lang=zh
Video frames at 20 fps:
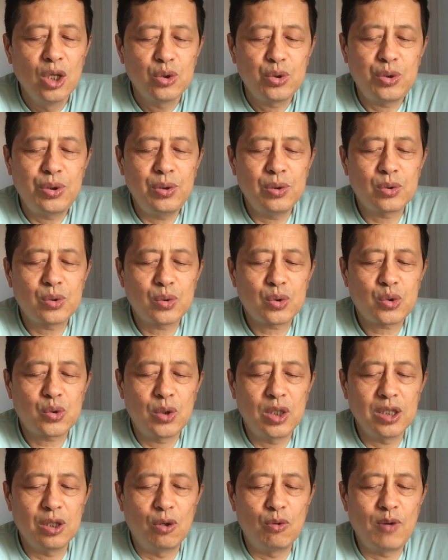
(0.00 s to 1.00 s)
驱逐
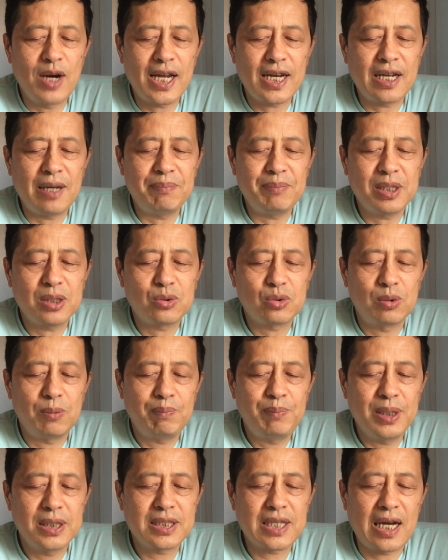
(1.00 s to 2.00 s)
所有外来民族，
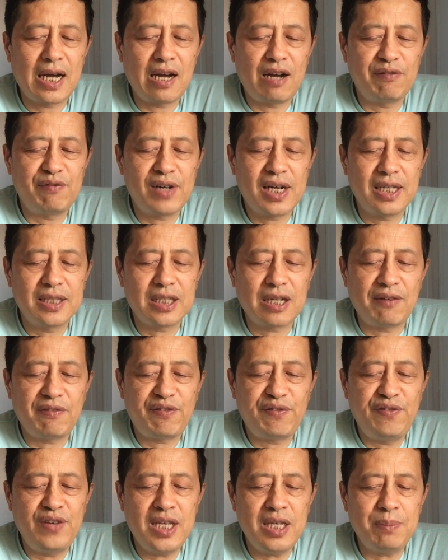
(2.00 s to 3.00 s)
并在阿富汗的
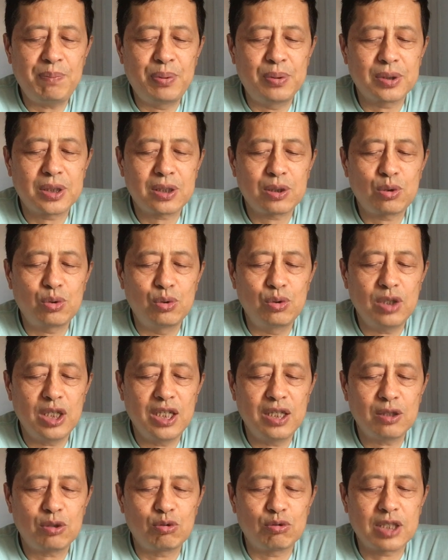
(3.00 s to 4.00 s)
非普什图
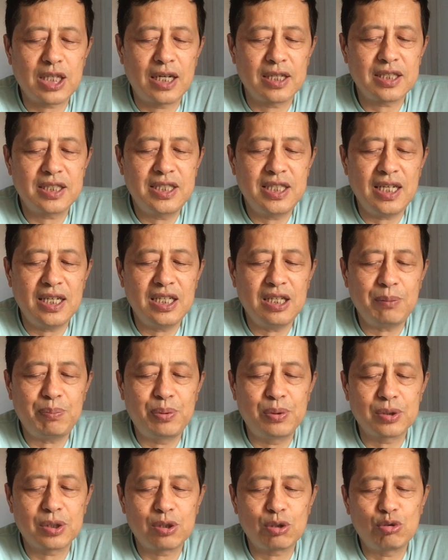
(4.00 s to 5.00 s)
领土上建立
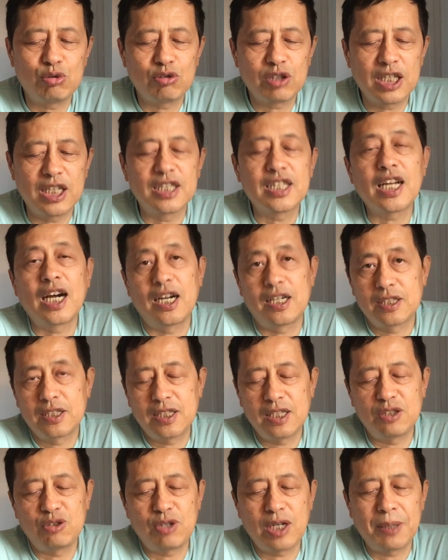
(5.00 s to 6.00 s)
普什图人的
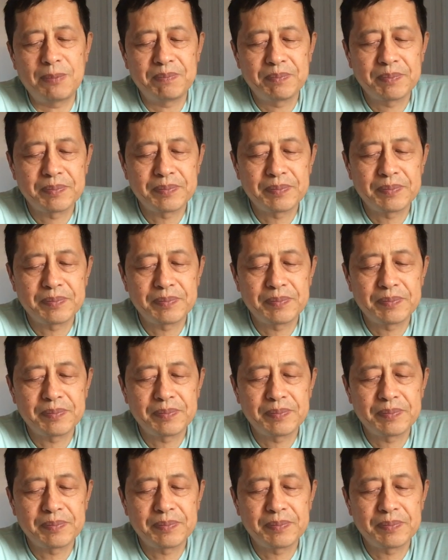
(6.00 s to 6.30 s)
政权。